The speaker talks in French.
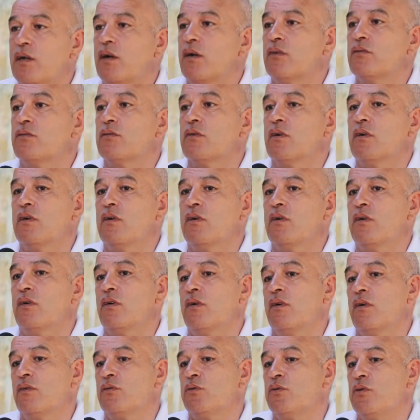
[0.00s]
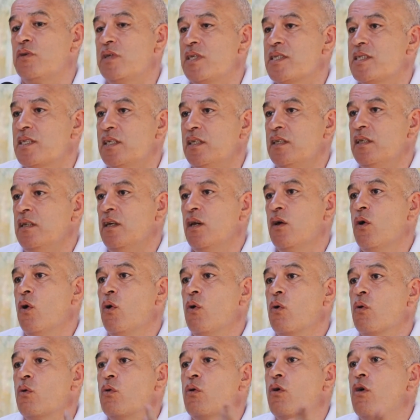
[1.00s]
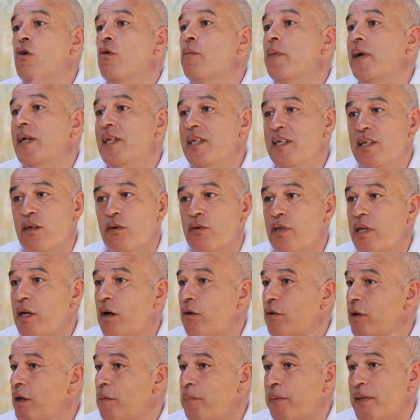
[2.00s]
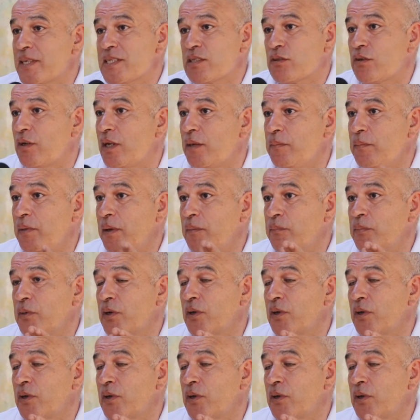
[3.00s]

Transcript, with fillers: en, Tunisie ou au Mali. On, a presque les mêmes